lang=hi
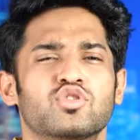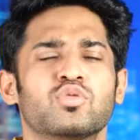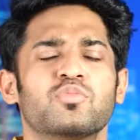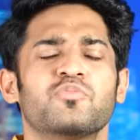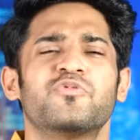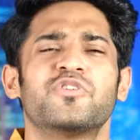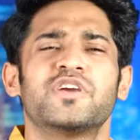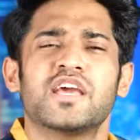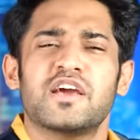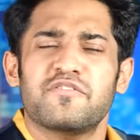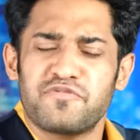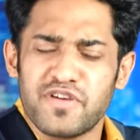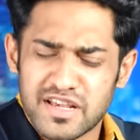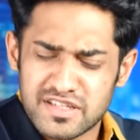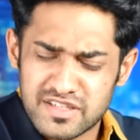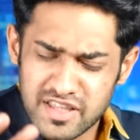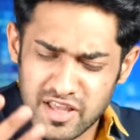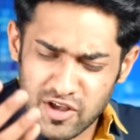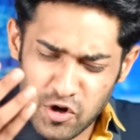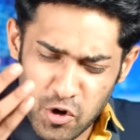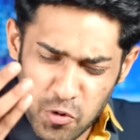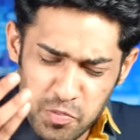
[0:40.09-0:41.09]
तुम वीएफएक्स
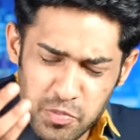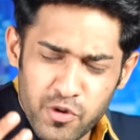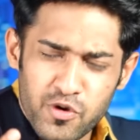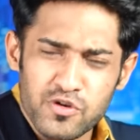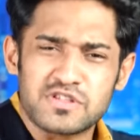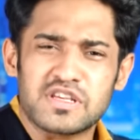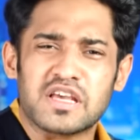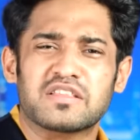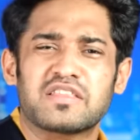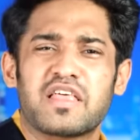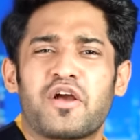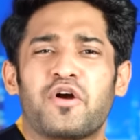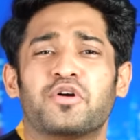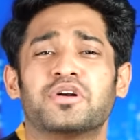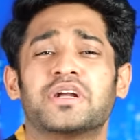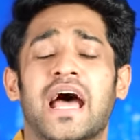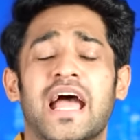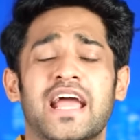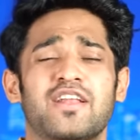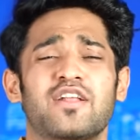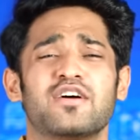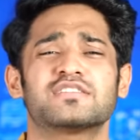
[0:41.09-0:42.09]
देखो म्यूजिक देखो
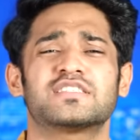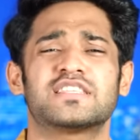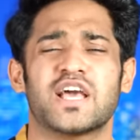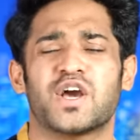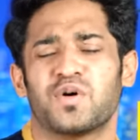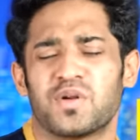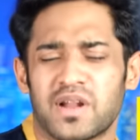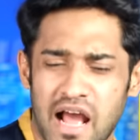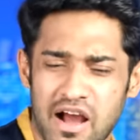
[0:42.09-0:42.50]
डायलॉग्स देखो